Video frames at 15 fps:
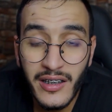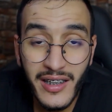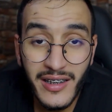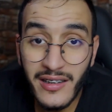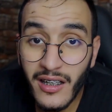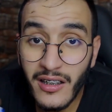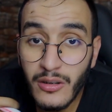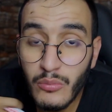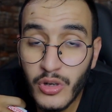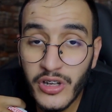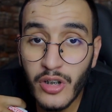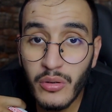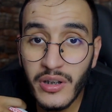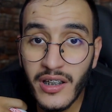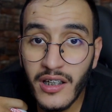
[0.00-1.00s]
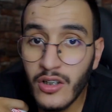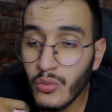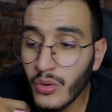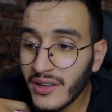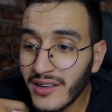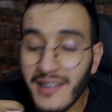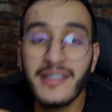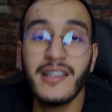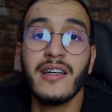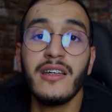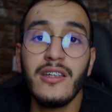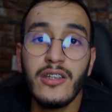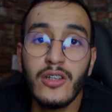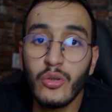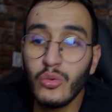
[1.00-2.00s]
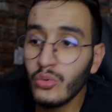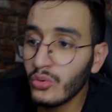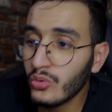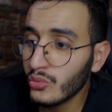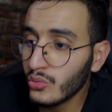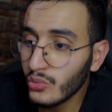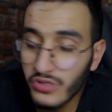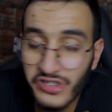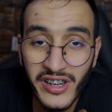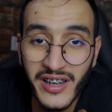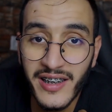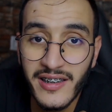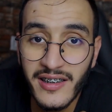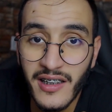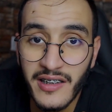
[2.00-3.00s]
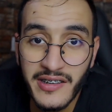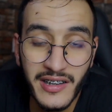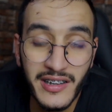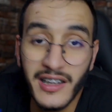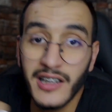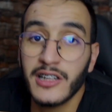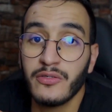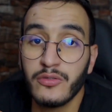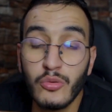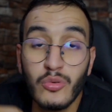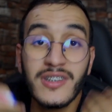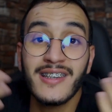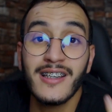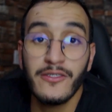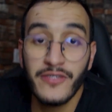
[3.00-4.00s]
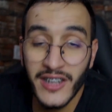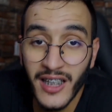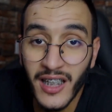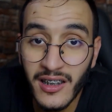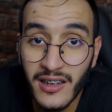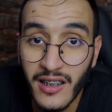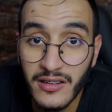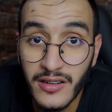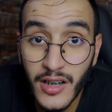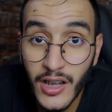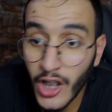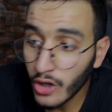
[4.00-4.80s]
يعني انا المحتوى ديالي هو النصائح ونشرح الناس يعني كنعرف نوصل الفكره للناس